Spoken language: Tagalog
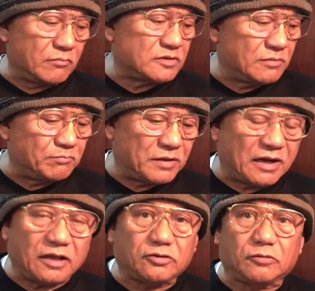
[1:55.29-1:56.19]
Simple
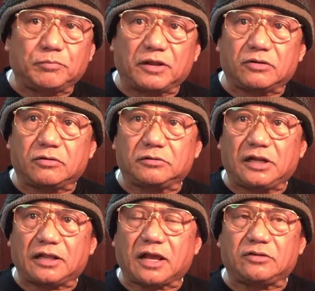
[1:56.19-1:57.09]
lang ito pero
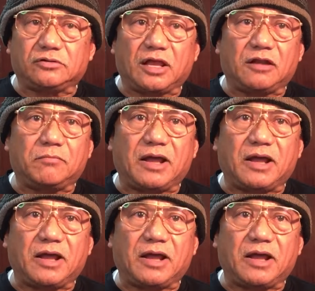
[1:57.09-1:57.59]
delikado dahil